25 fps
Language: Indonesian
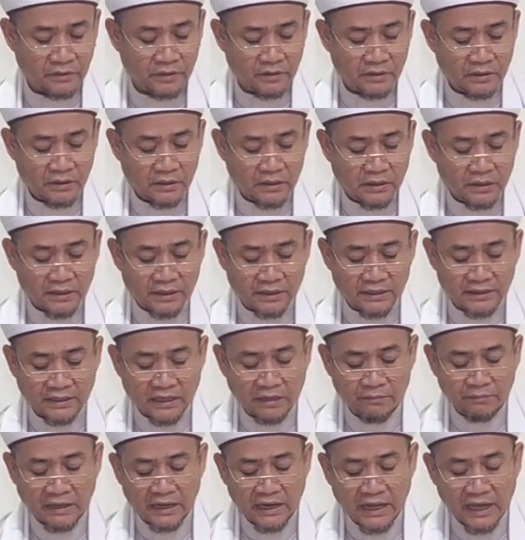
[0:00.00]
Wan nuru
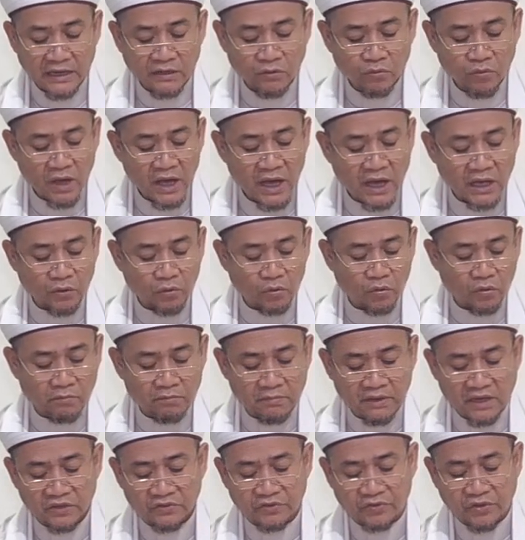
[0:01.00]
jundul qalb.
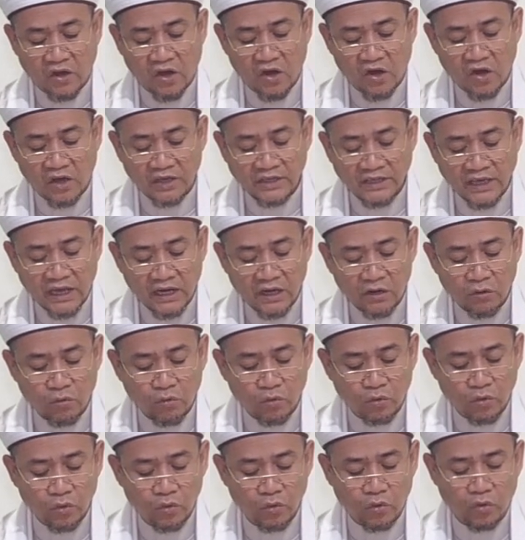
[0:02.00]
Kama anna
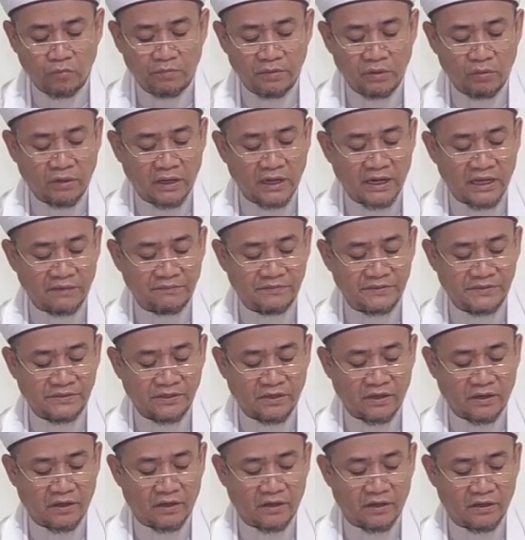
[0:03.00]
zulmata jundun
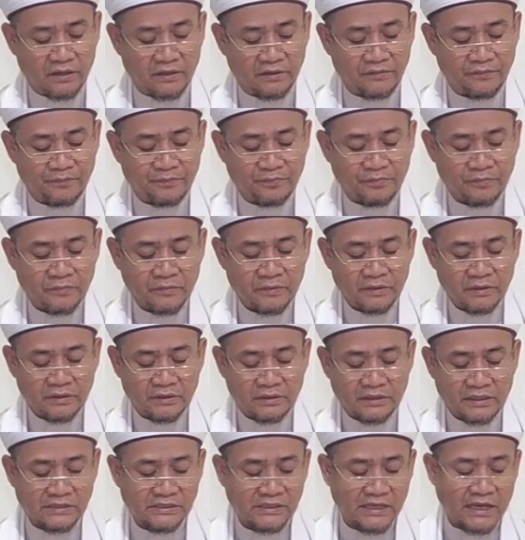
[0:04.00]
nafas.
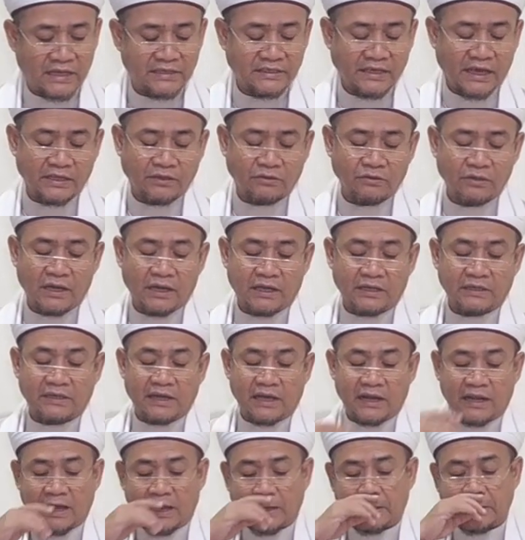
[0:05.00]
Kata-kata jundu ini
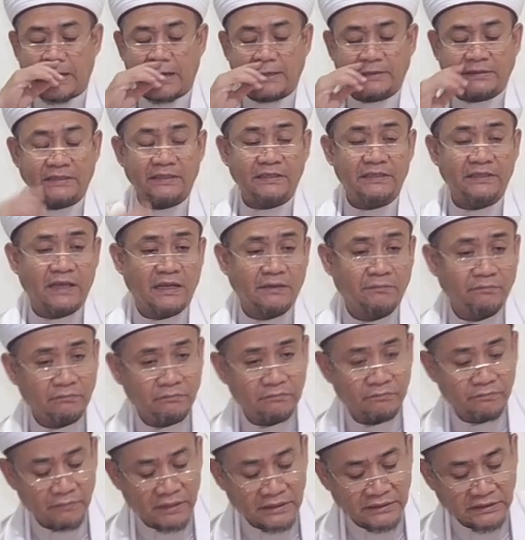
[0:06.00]

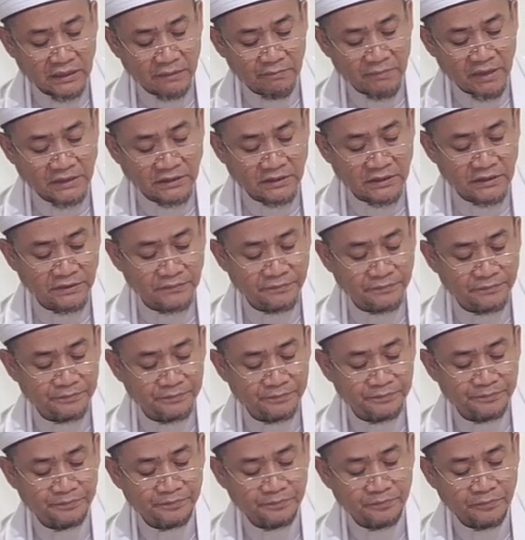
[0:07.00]
artinya
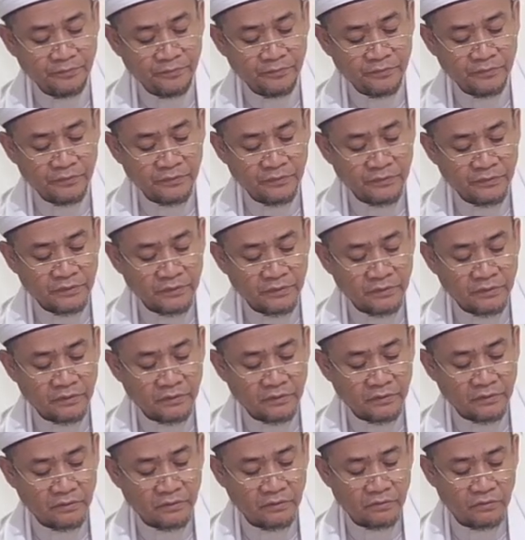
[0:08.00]
bukan
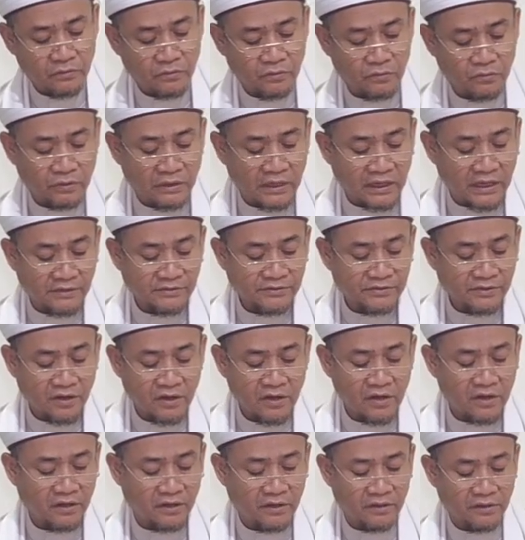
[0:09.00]
satu pasukan
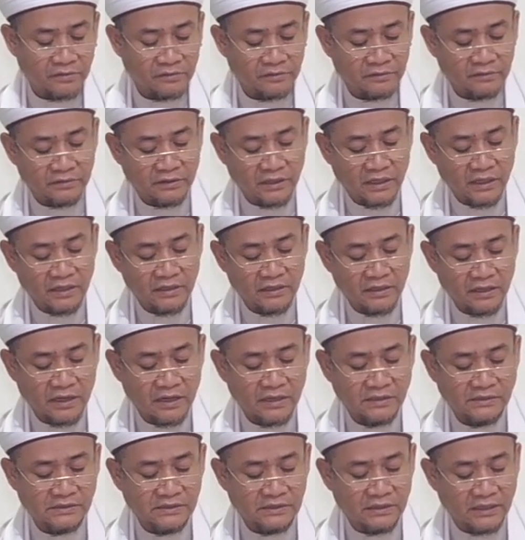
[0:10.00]
bala tentara.
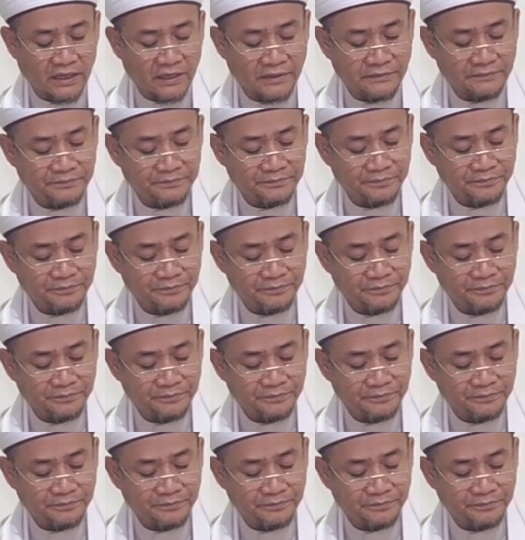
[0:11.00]
Ya.